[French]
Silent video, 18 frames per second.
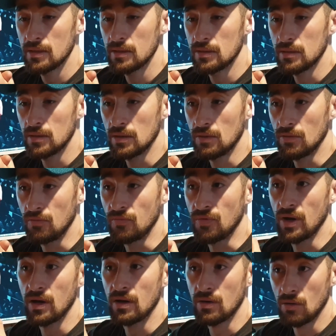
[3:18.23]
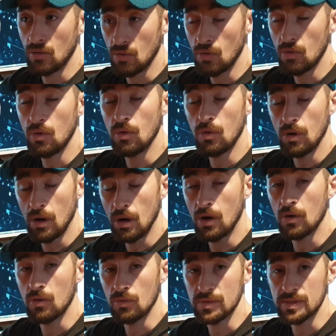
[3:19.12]
euh, va
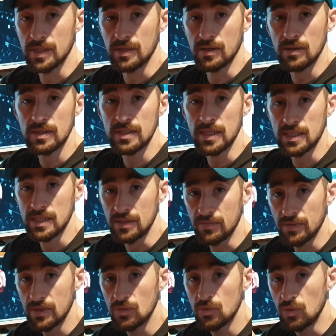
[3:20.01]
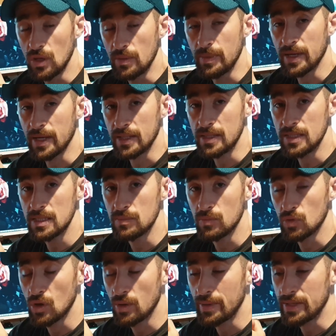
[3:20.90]
en conséquence activer tous les
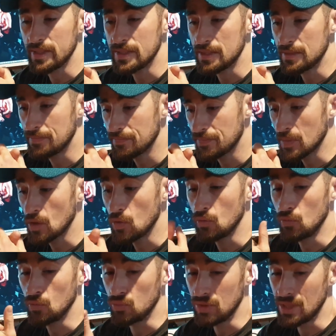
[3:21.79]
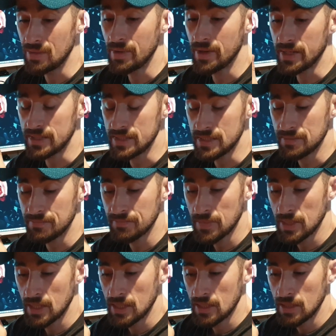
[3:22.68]
mécanismes de la maladie, des maladies.
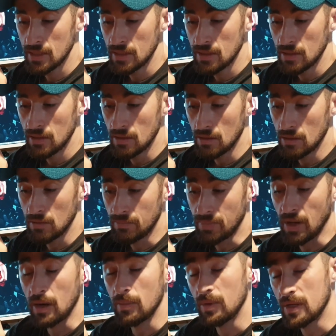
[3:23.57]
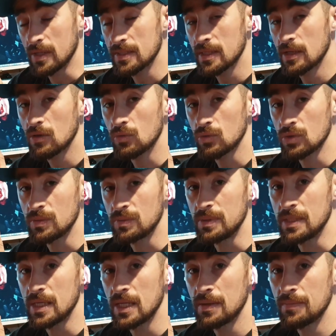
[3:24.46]
Parallèlement à ça, comme je
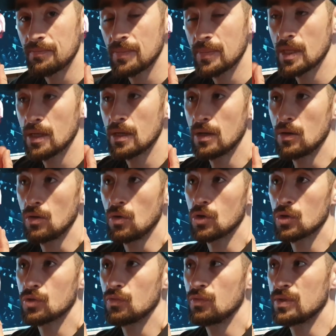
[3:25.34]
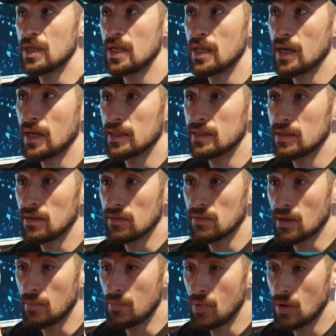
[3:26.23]
expliqué, lorsque vous allez arrêter
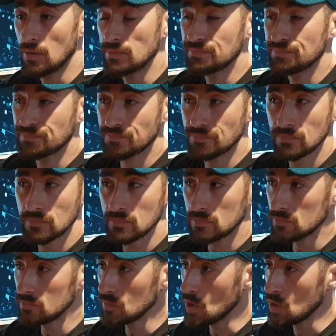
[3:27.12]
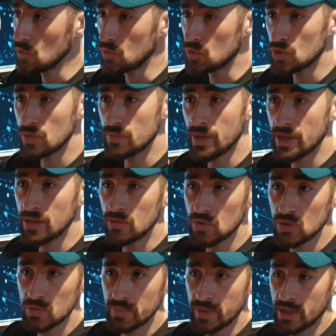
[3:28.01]
l'entraînement, une semaine,
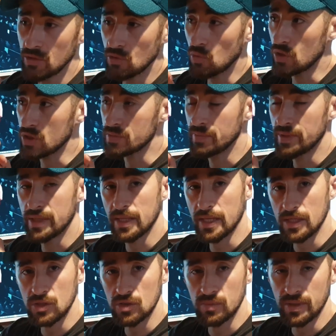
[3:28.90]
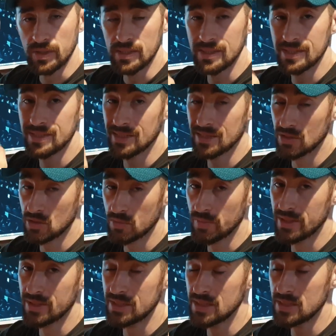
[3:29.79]
deux semaines, trois semaines, quatre semaines, cinq
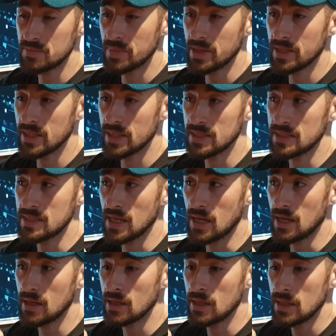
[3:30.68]
semaines, six semaines, etc.,